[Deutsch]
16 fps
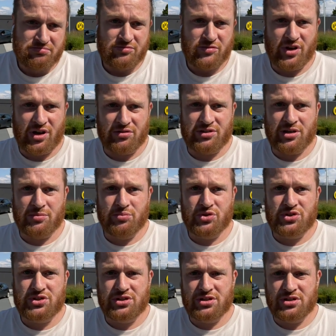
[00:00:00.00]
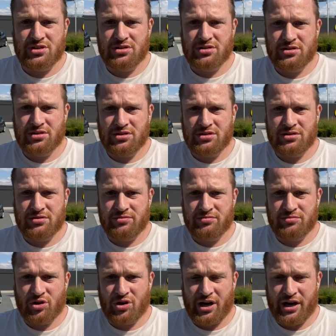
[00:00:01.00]
Ja, und dann müsste äh,
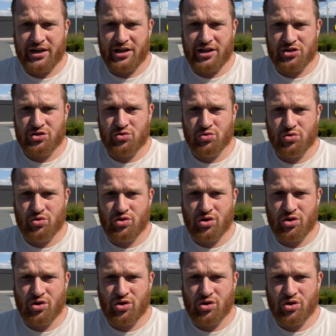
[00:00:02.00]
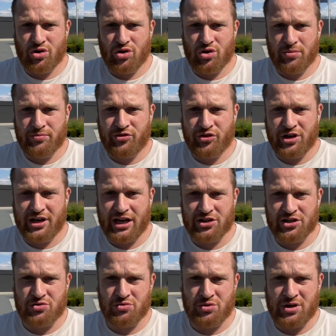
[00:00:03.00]
noch einer dazukommen von den
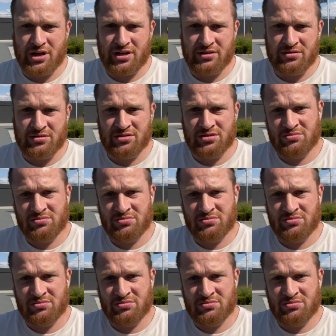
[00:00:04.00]
Nachzüglern.